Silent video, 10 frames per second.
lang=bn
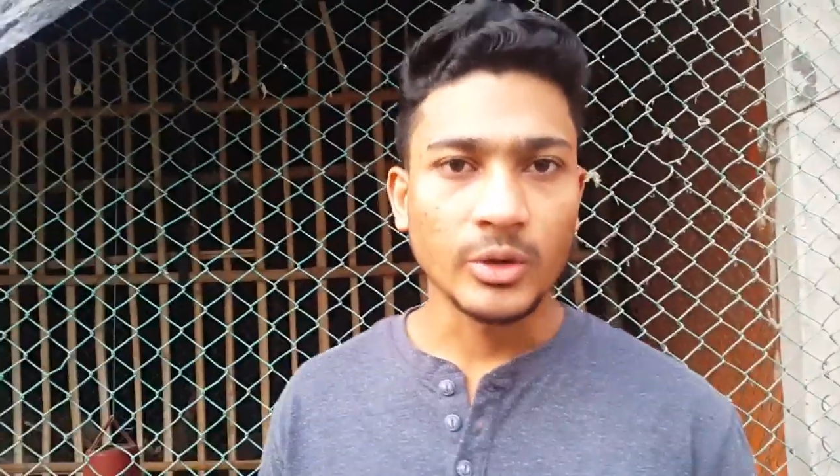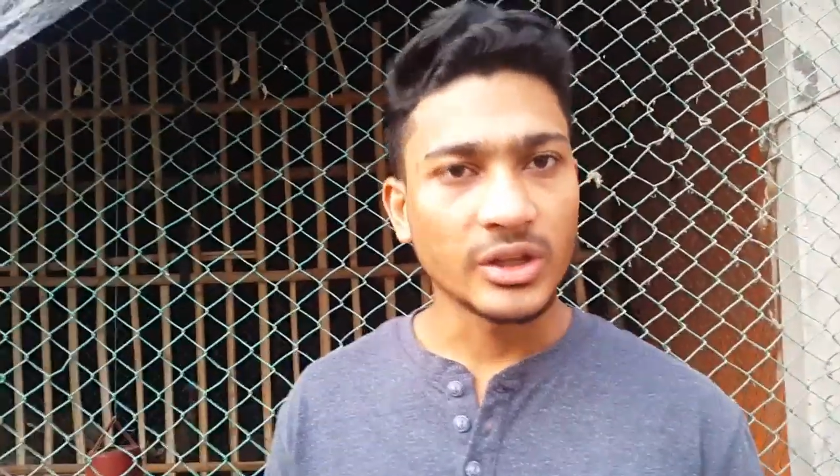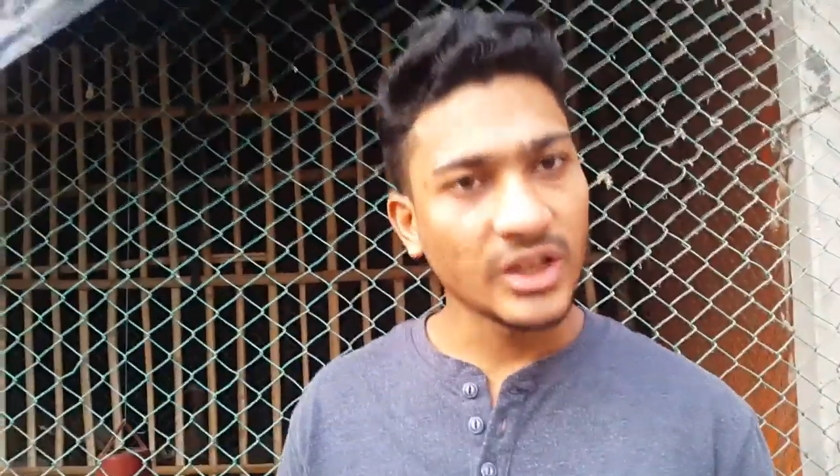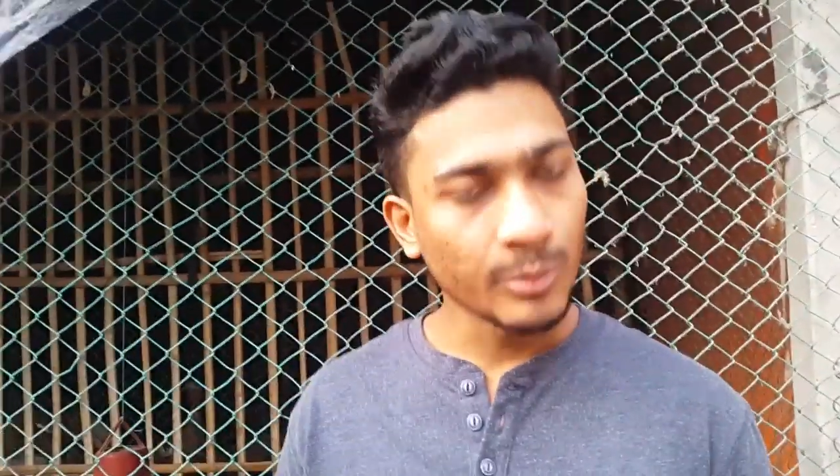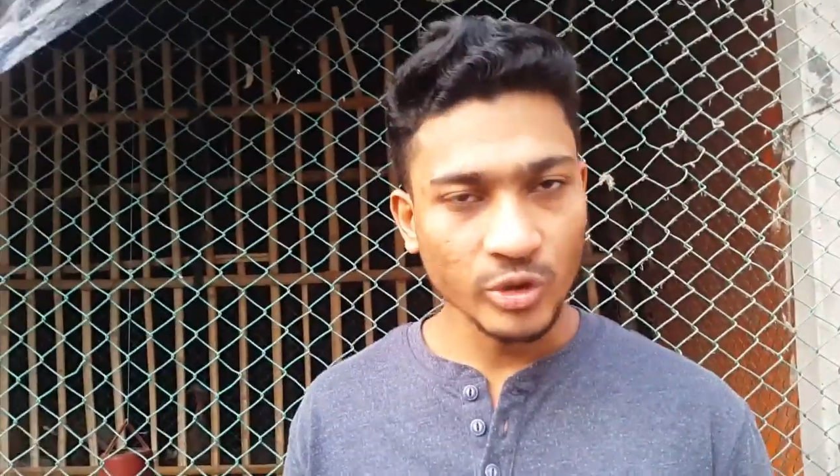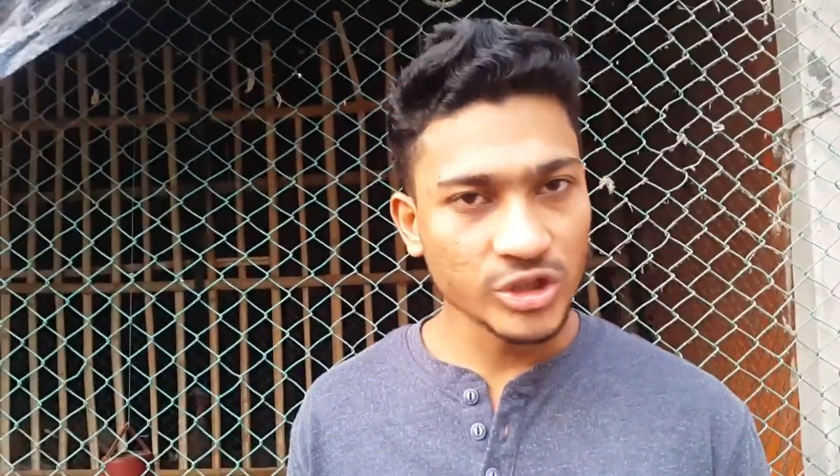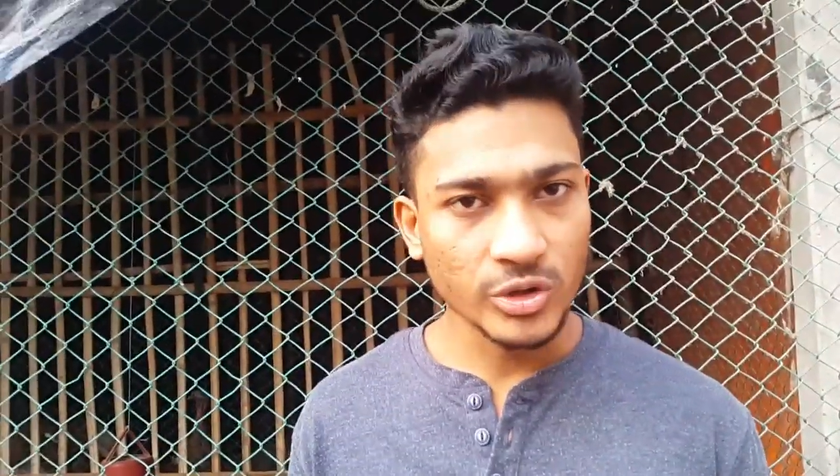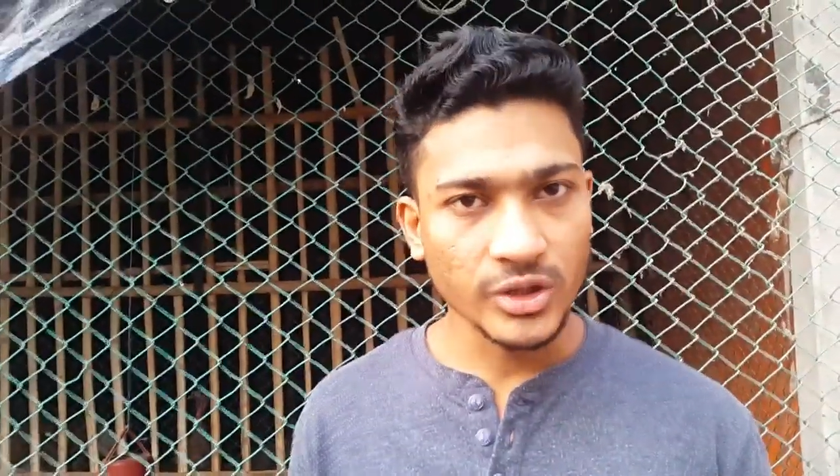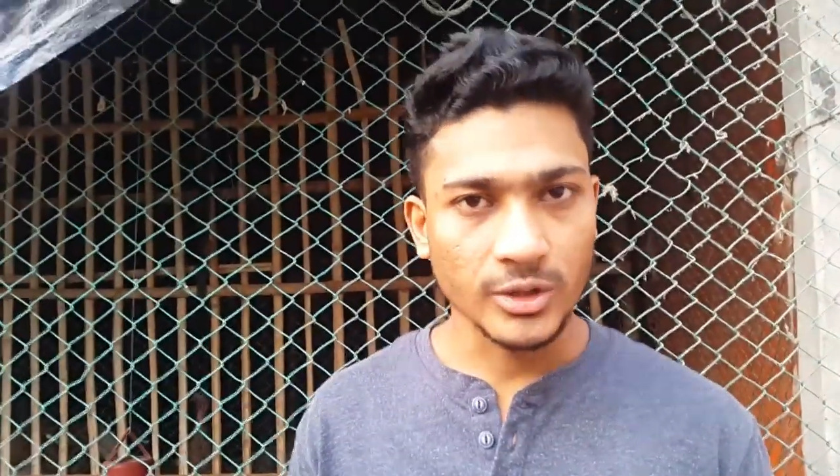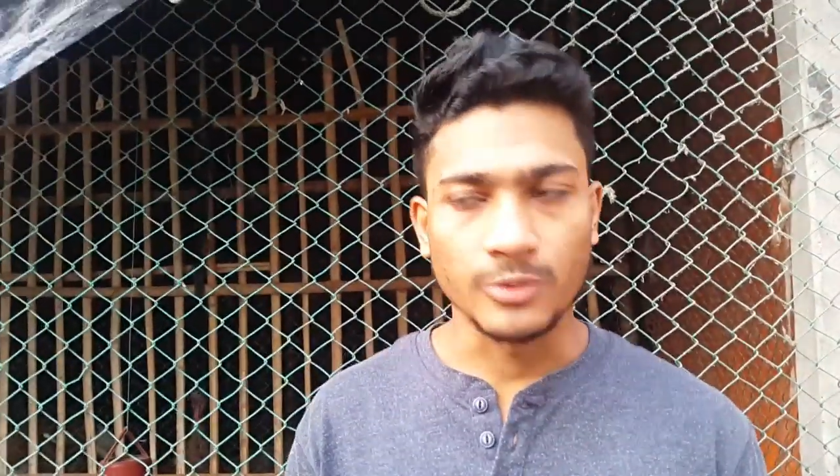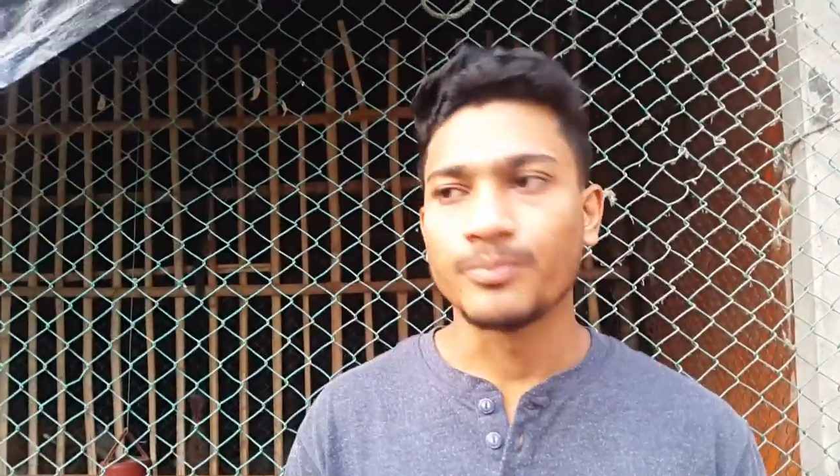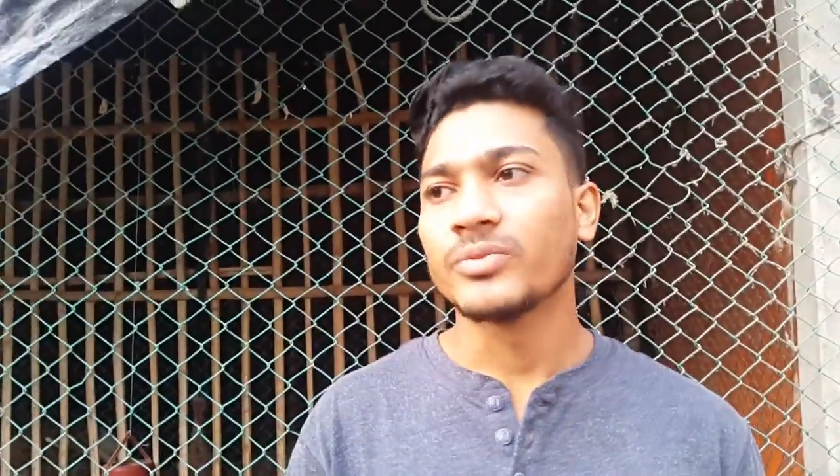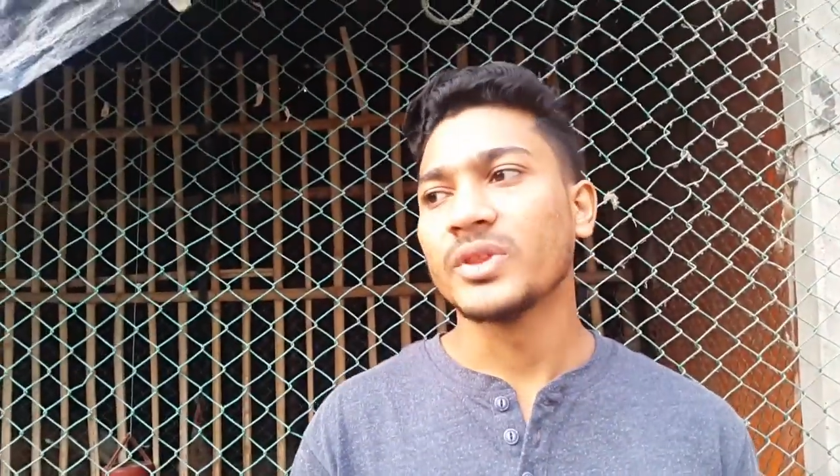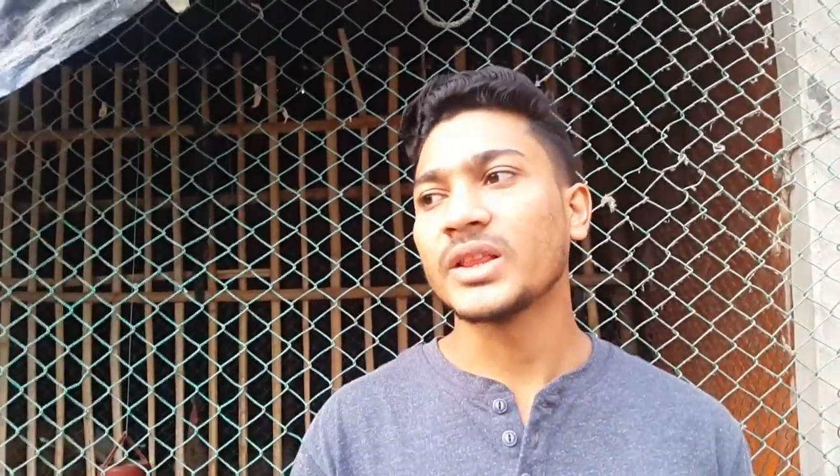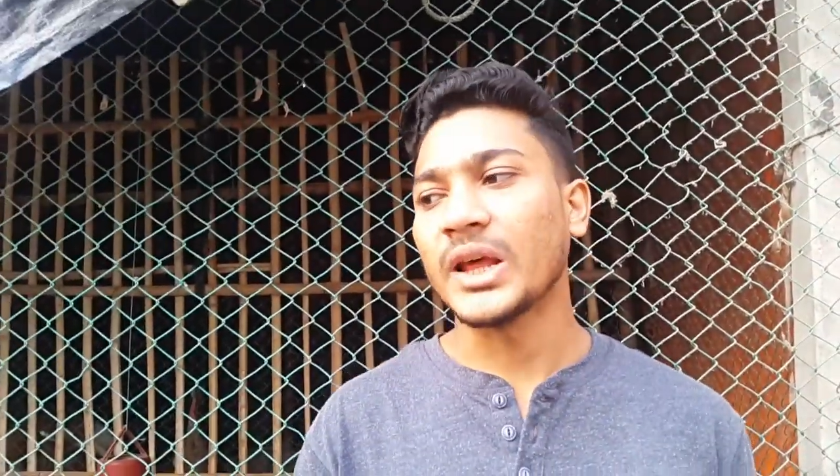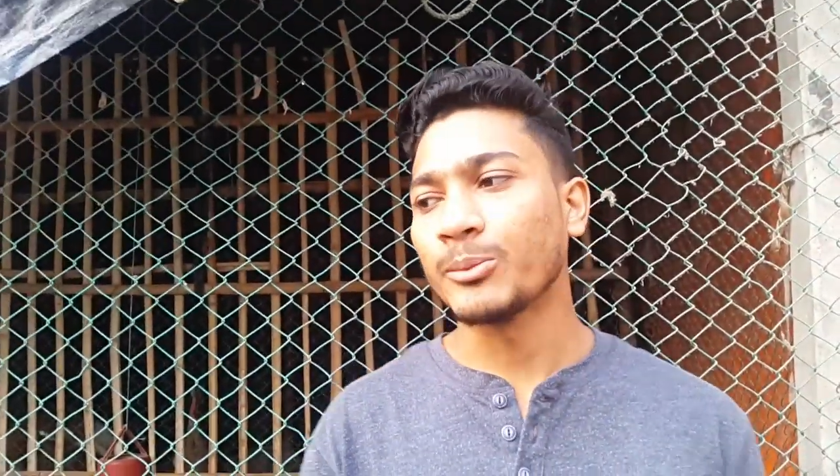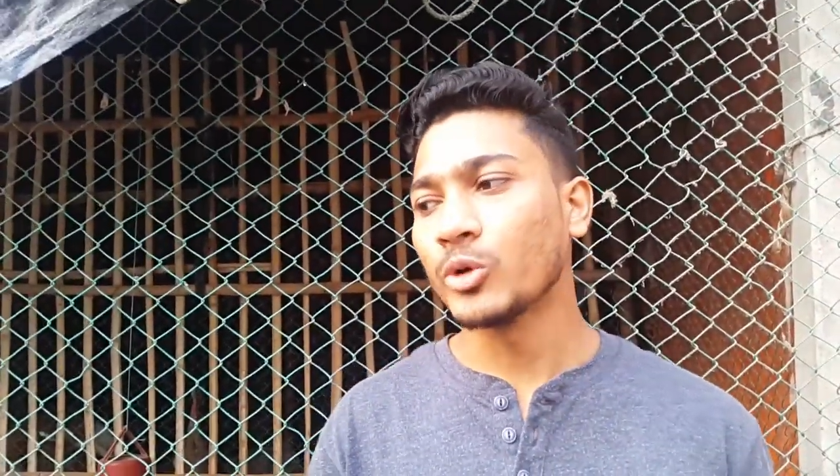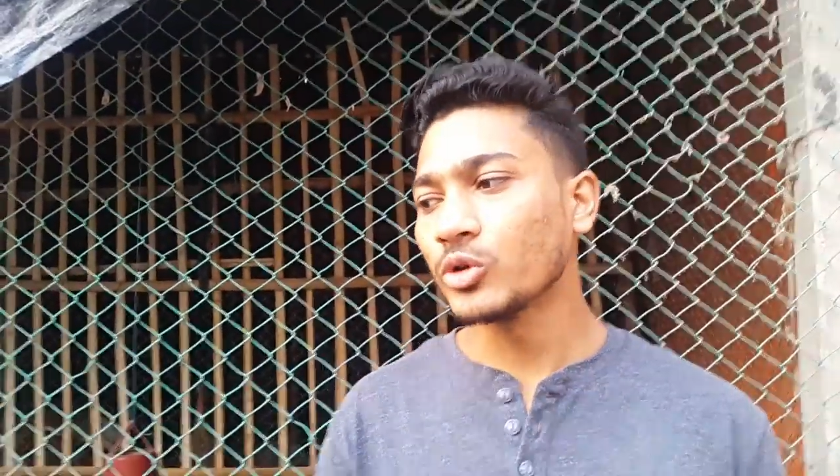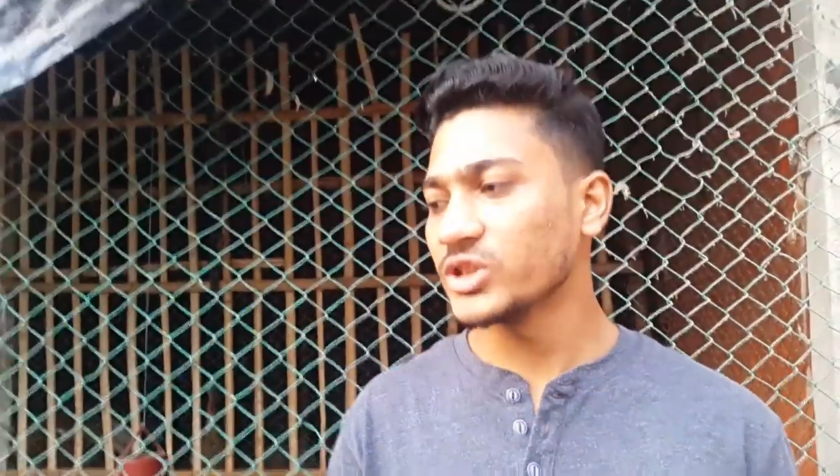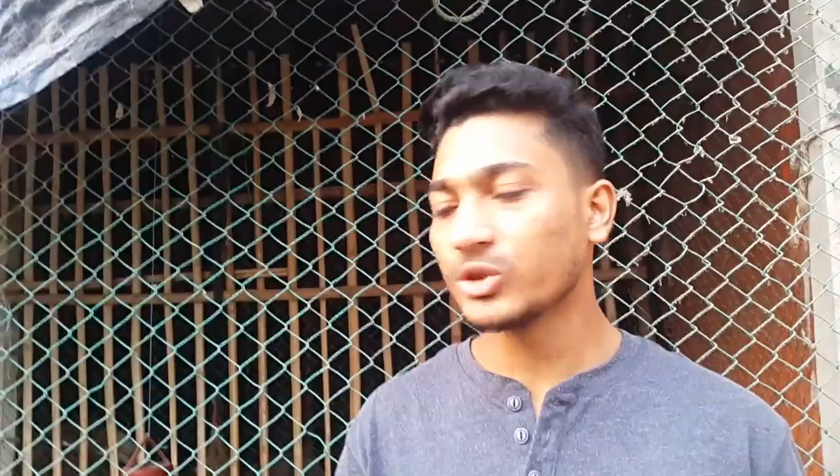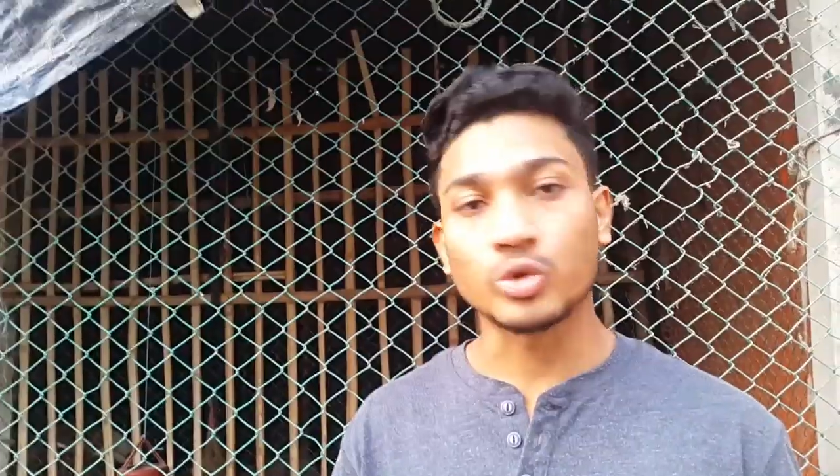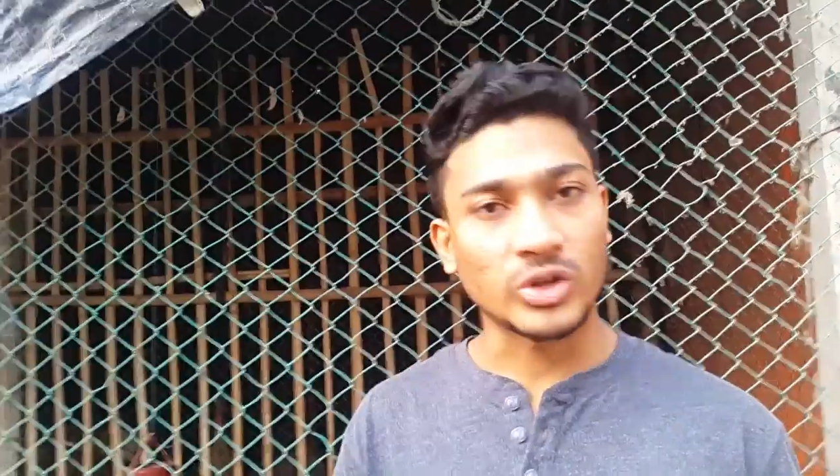ওইখান থেকে পরিষ্কার হয়ে গেল দেন তারপরও যে